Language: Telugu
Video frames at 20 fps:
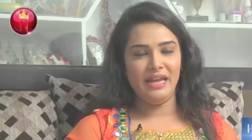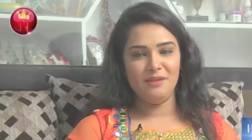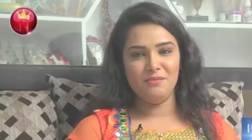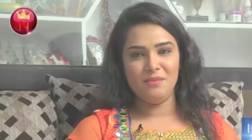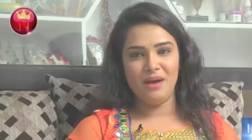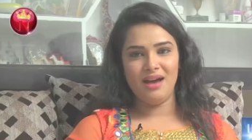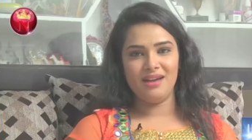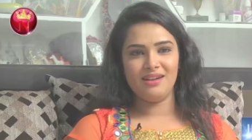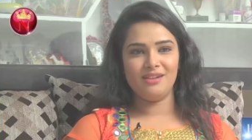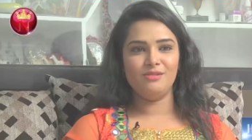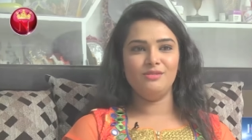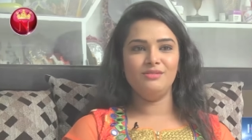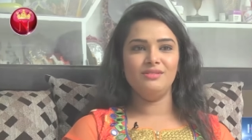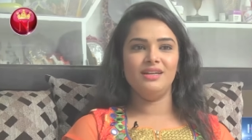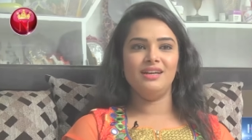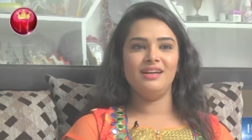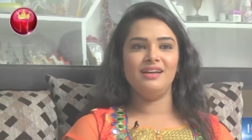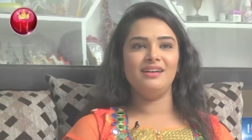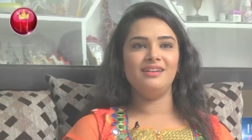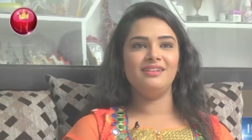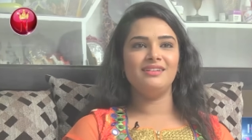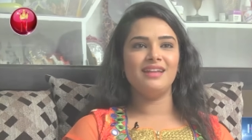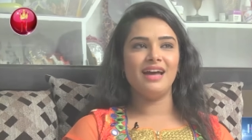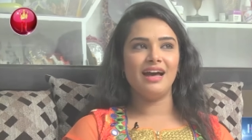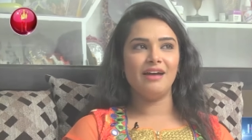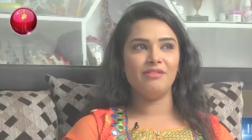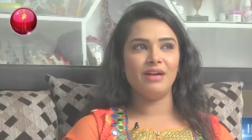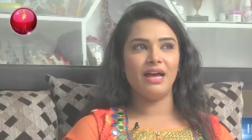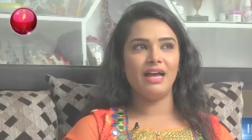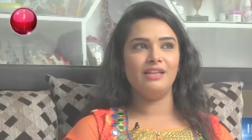నేను మారకుండా
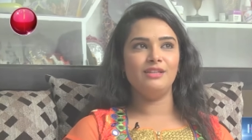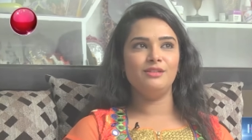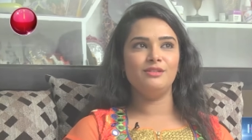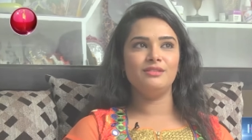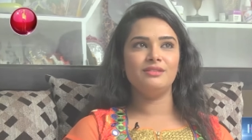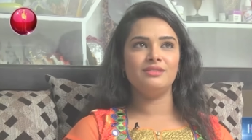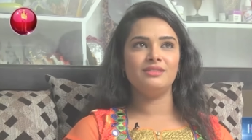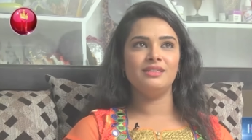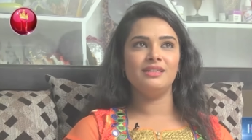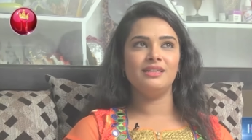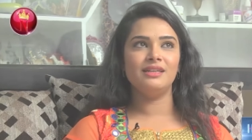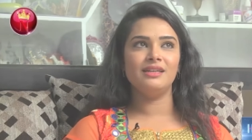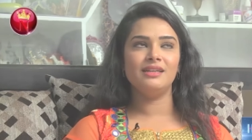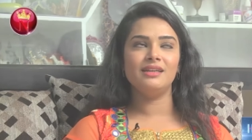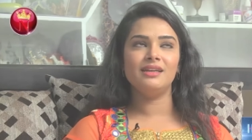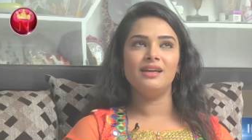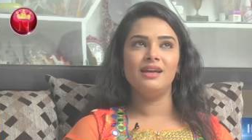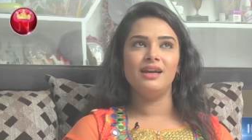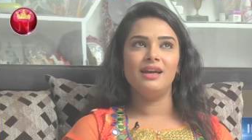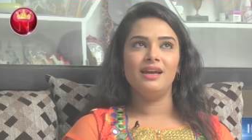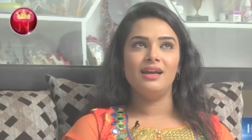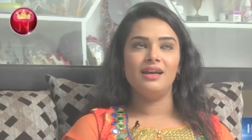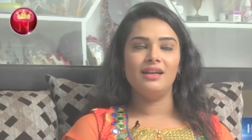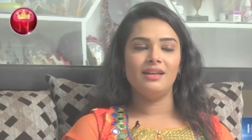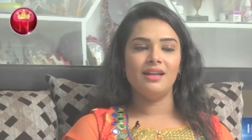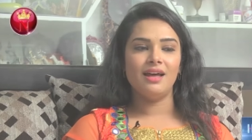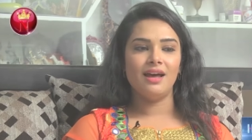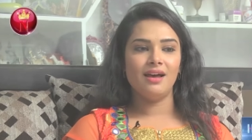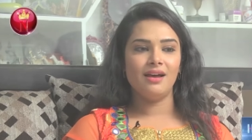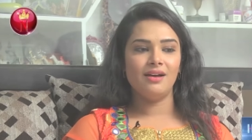నా వాల్యూస్ని
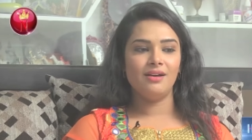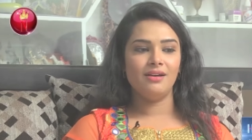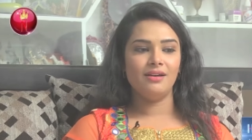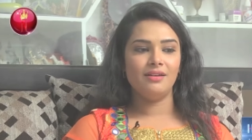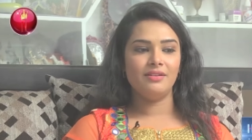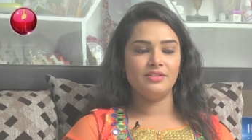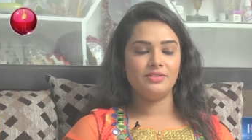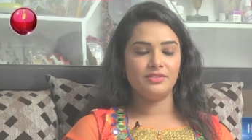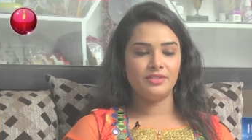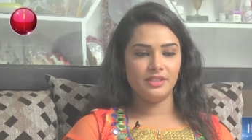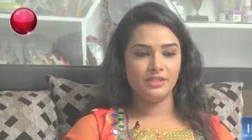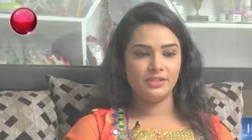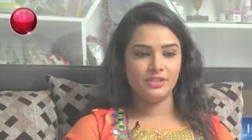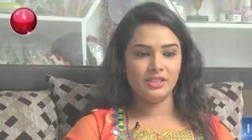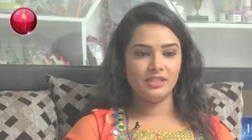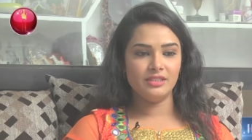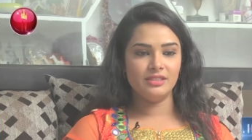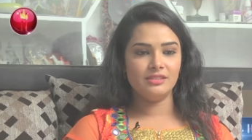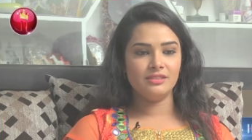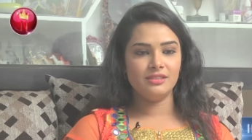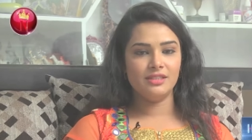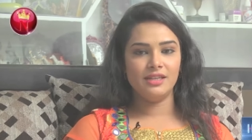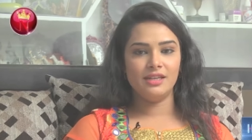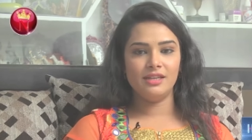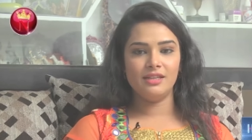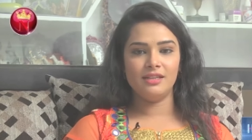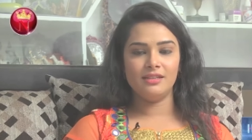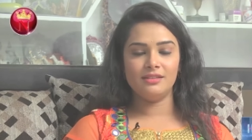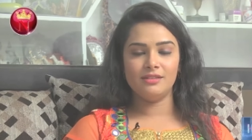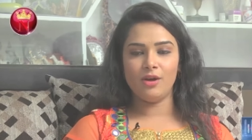నా రిస్ట్రిక్షన్స్ని
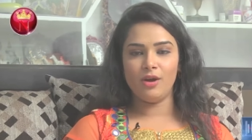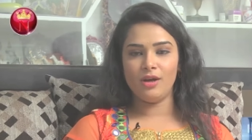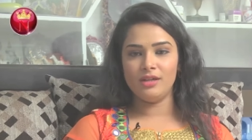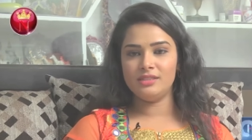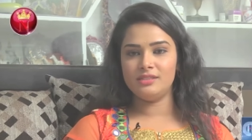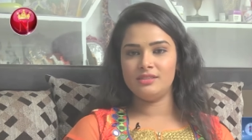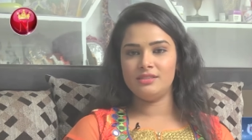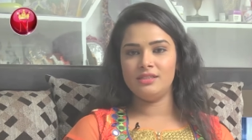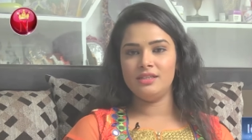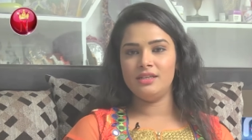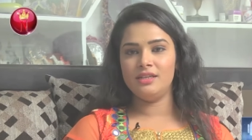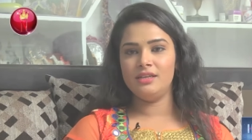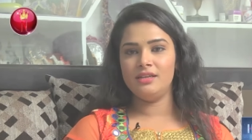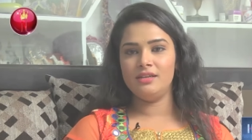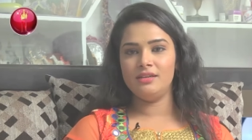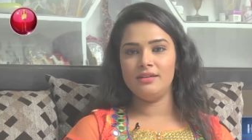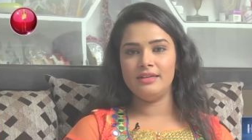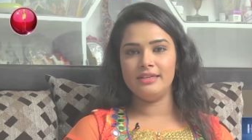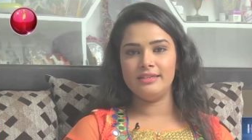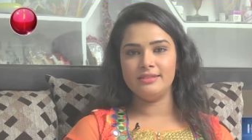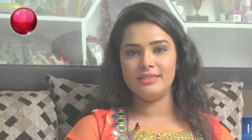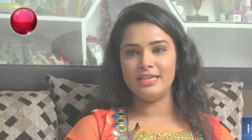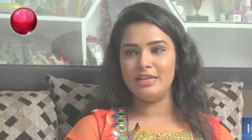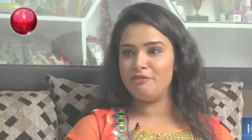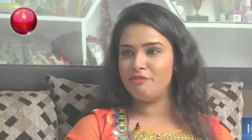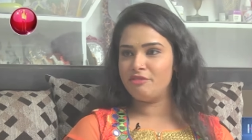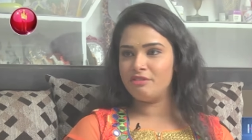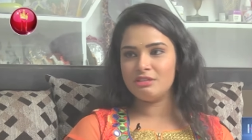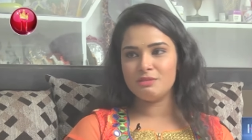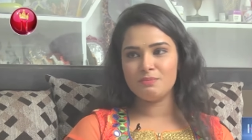థాట్స్ని
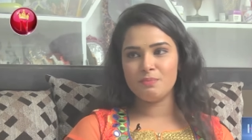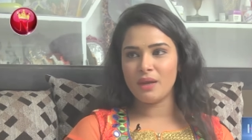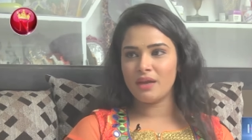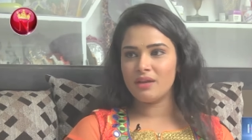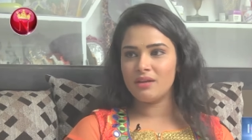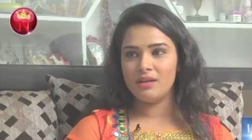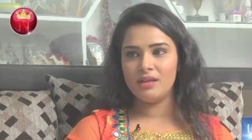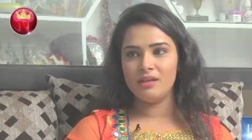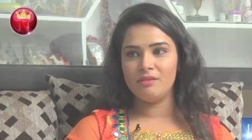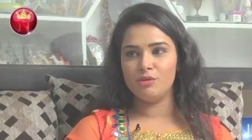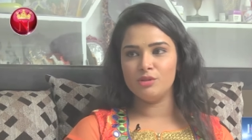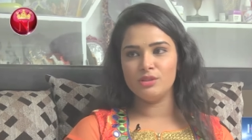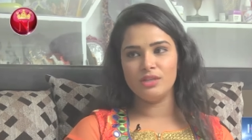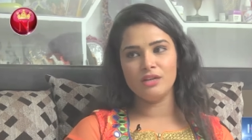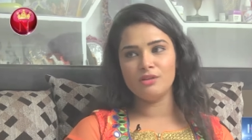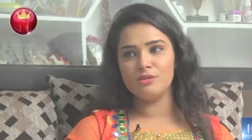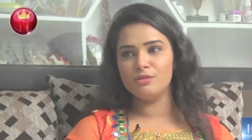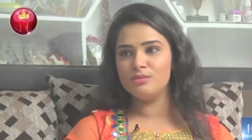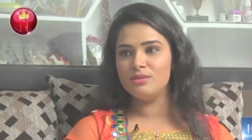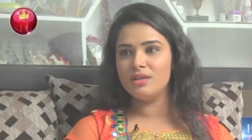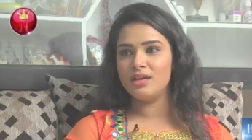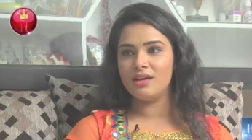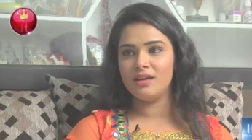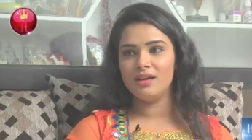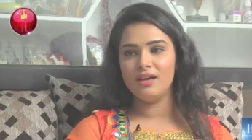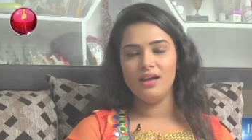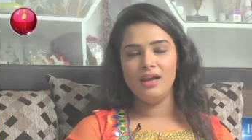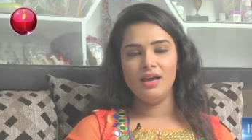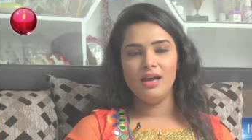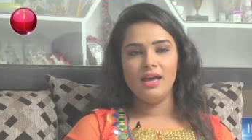సెల్ఫ్ రెస్పెక్ట్ని వదలకుండా
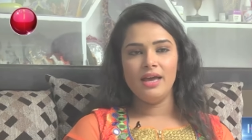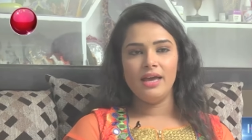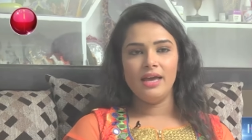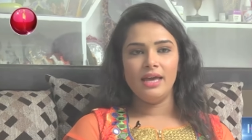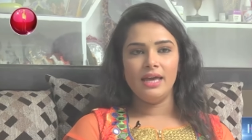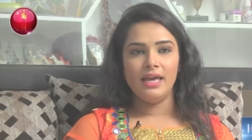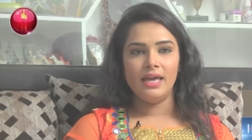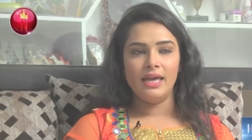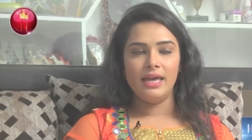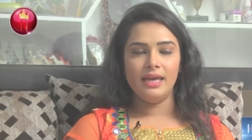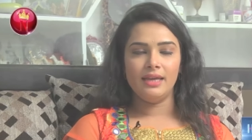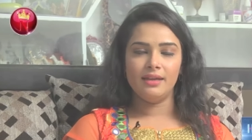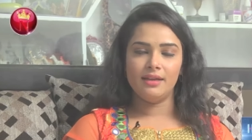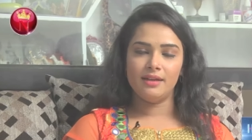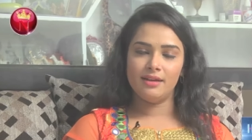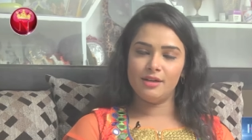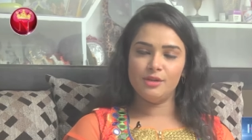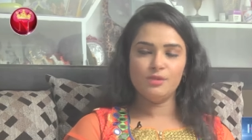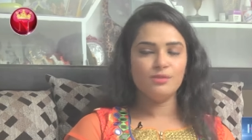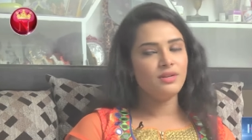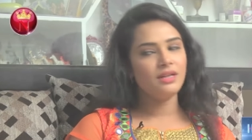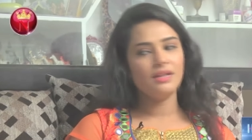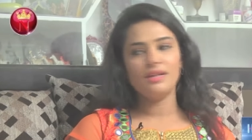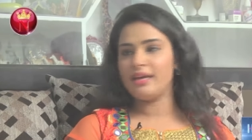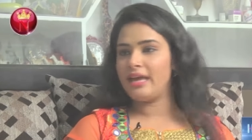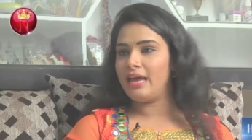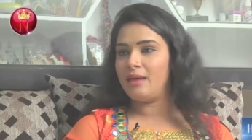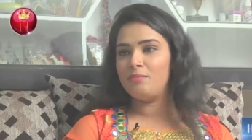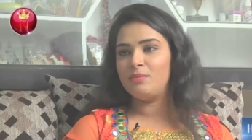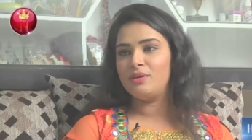ఎక్కడున్నా
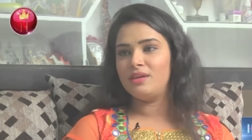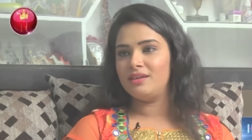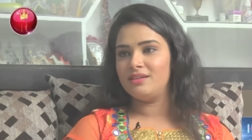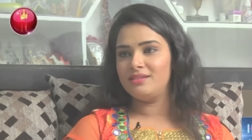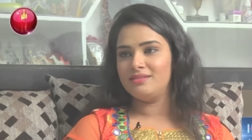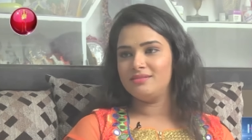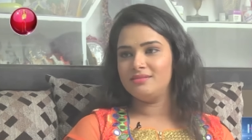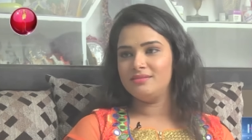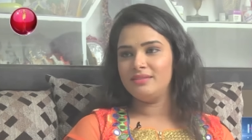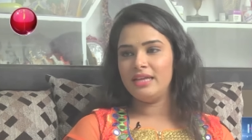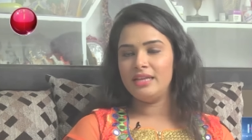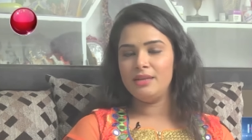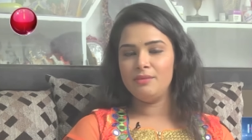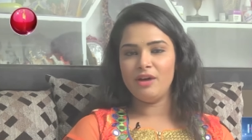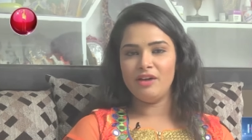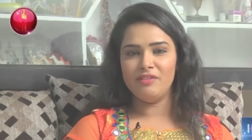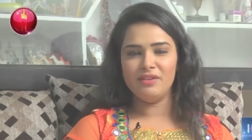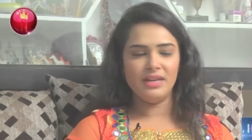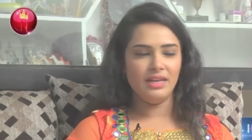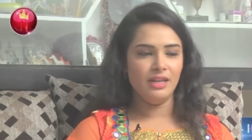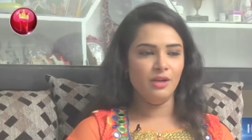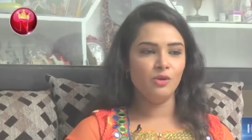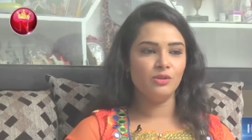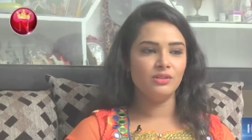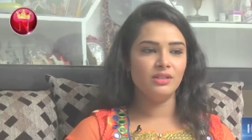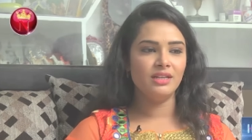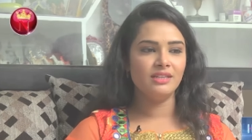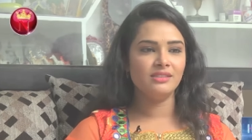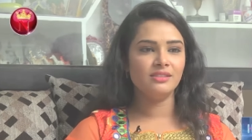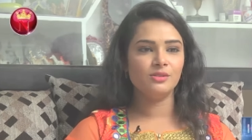నాకు హ్యాపీ నేను అవన్నీ
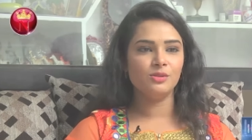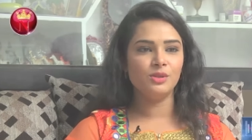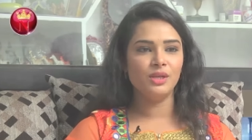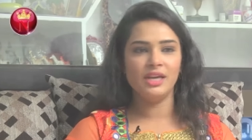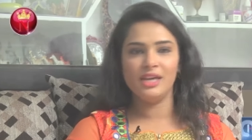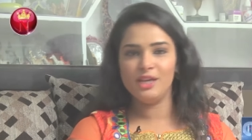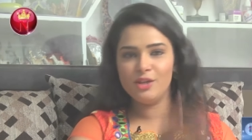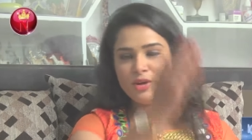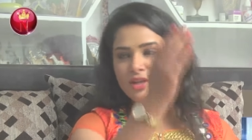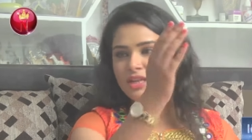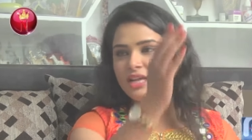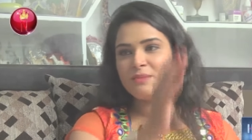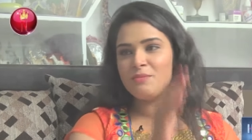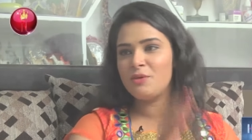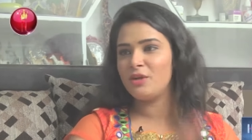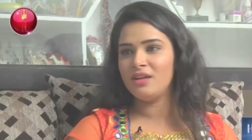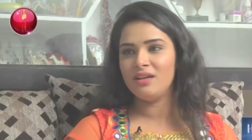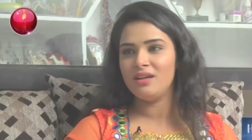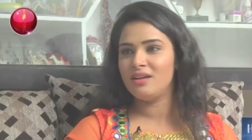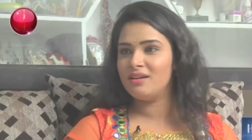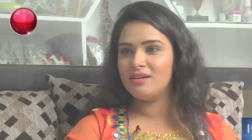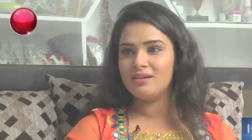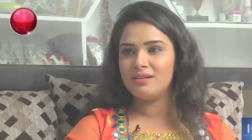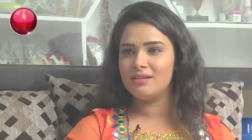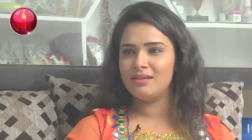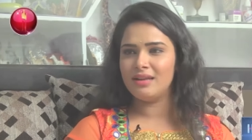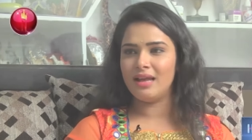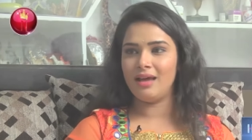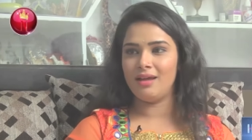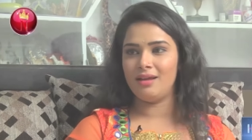వదిలేసుకుని హీరోయిన్ అయిపోయినా
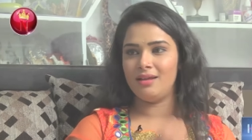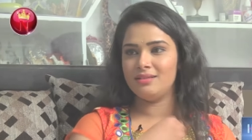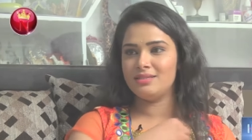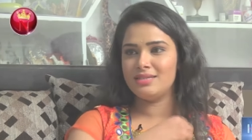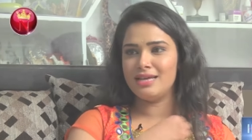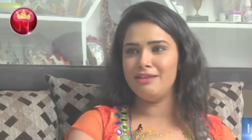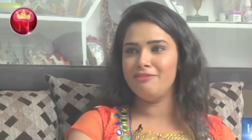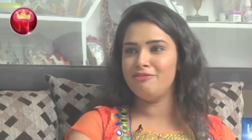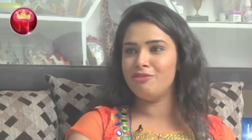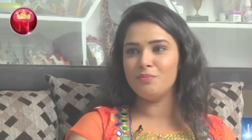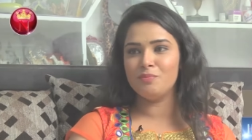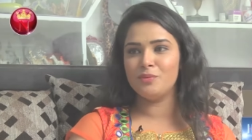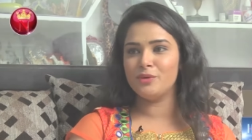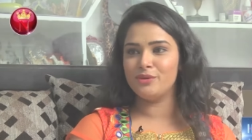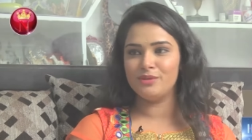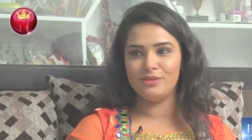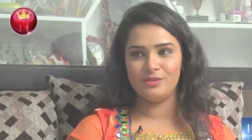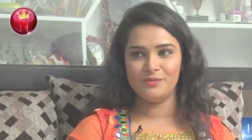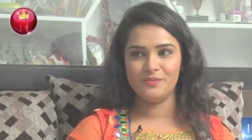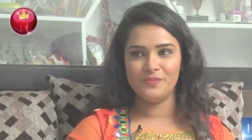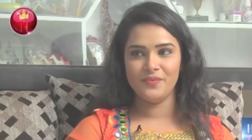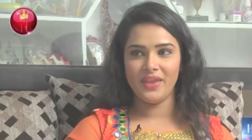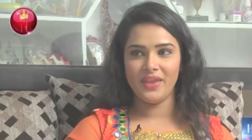నా సెల్ఫ్ ఒప్పుకోదు